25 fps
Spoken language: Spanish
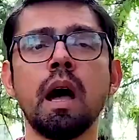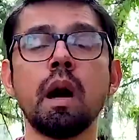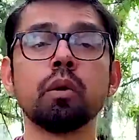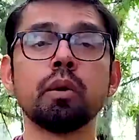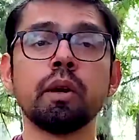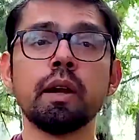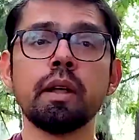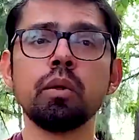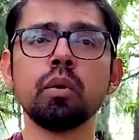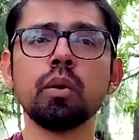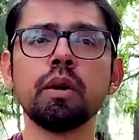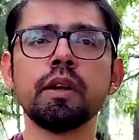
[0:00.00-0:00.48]

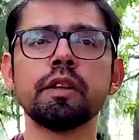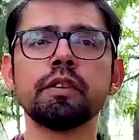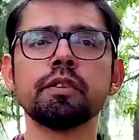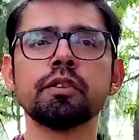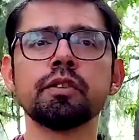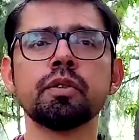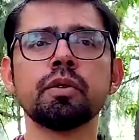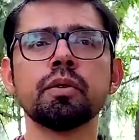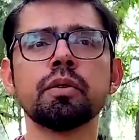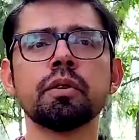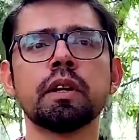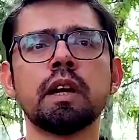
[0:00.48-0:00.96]
Aunado a
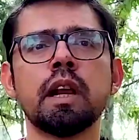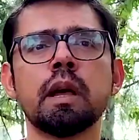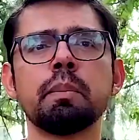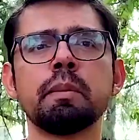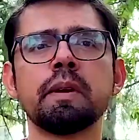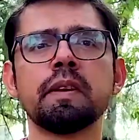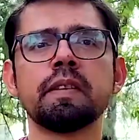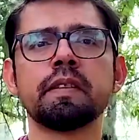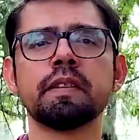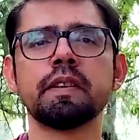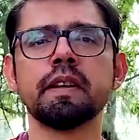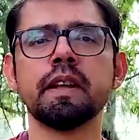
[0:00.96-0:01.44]
esto, la
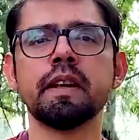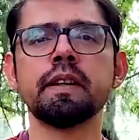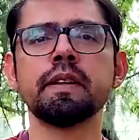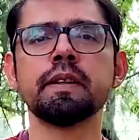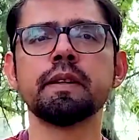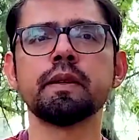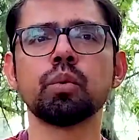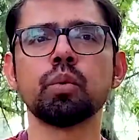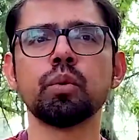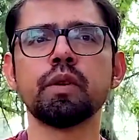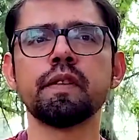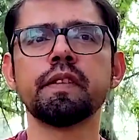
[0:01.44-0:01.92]
maestría en
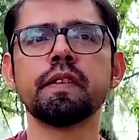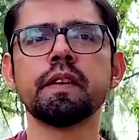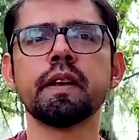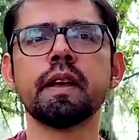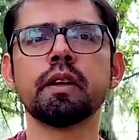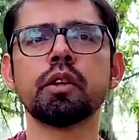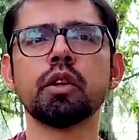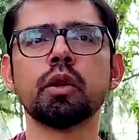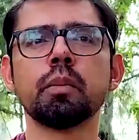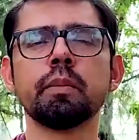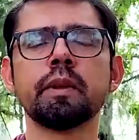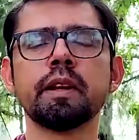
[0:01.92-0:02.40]
lingüística
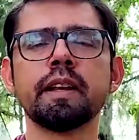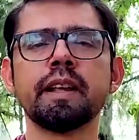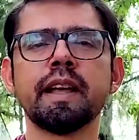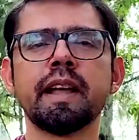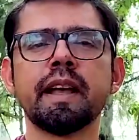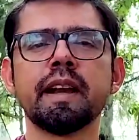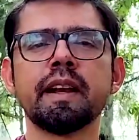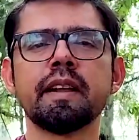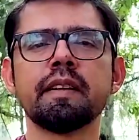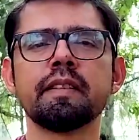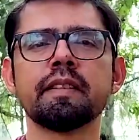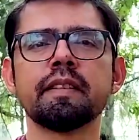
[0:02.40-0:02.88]

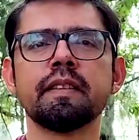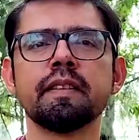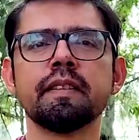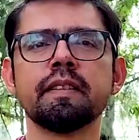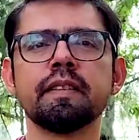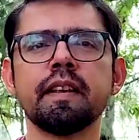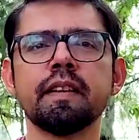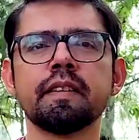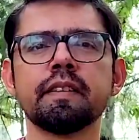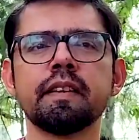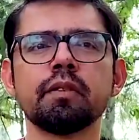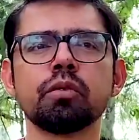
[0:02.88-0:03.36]
indoamericana del
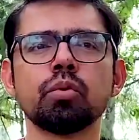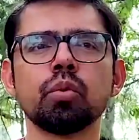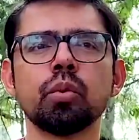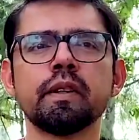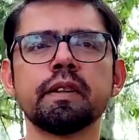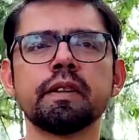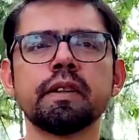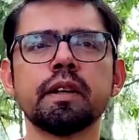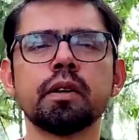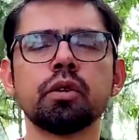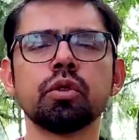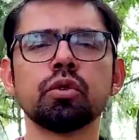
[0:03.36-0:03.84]
CIESAS
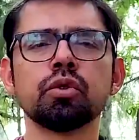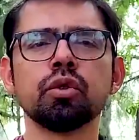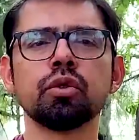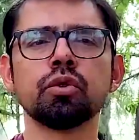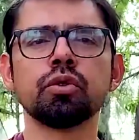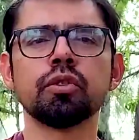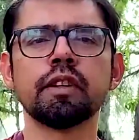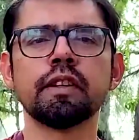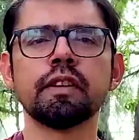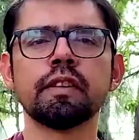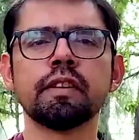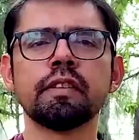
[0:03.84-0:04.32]
cuenta con
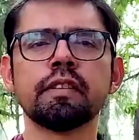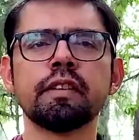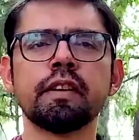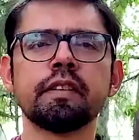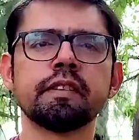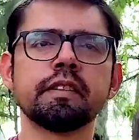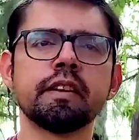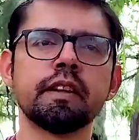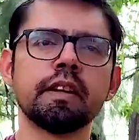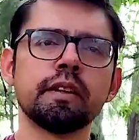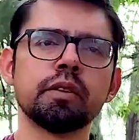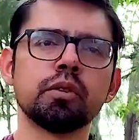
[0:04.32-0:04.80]
docentes
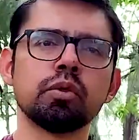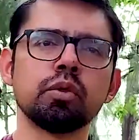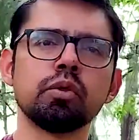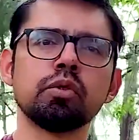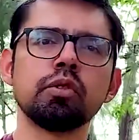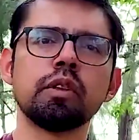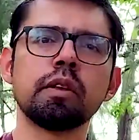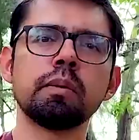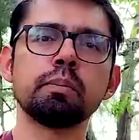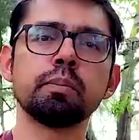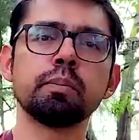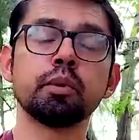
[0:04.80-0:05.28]

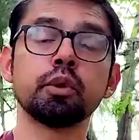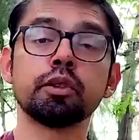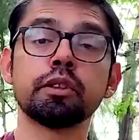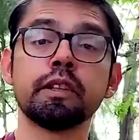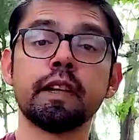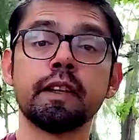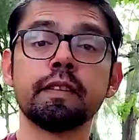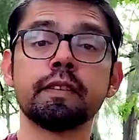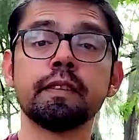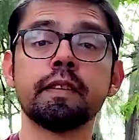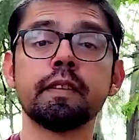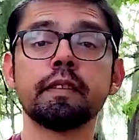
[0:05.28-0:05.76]
adscritos a
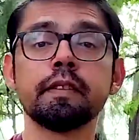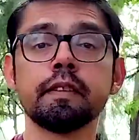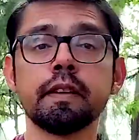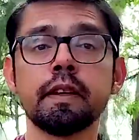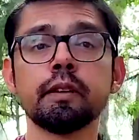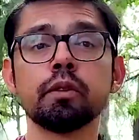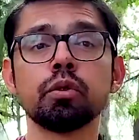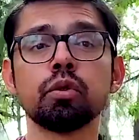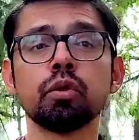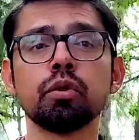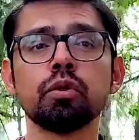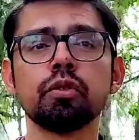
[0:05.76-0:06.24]
importantes
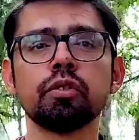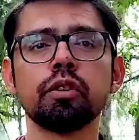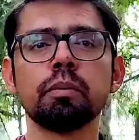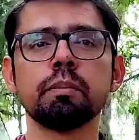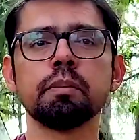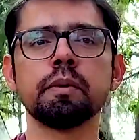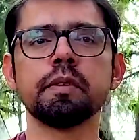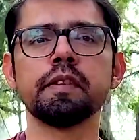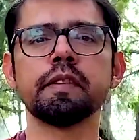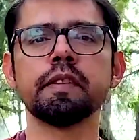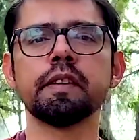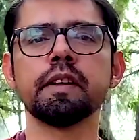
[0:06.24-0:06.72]
centros de
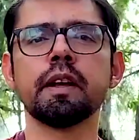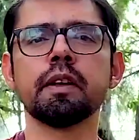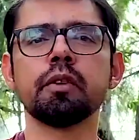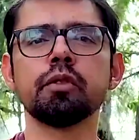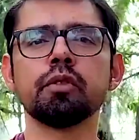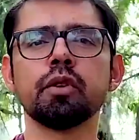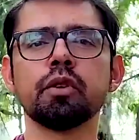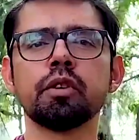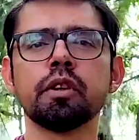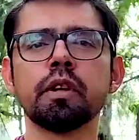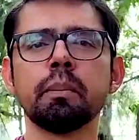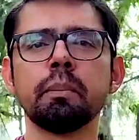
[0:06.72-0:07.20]

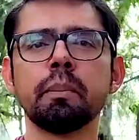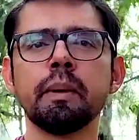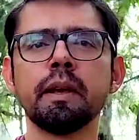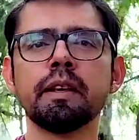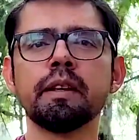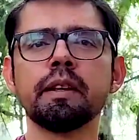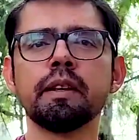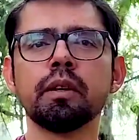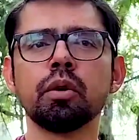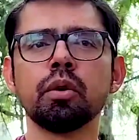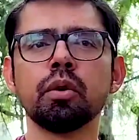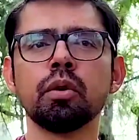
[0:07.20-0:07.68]
investigación de
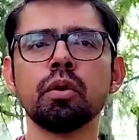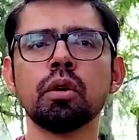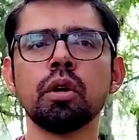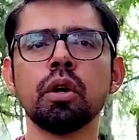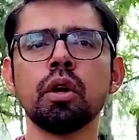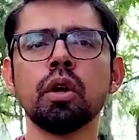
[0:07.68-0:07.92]
México,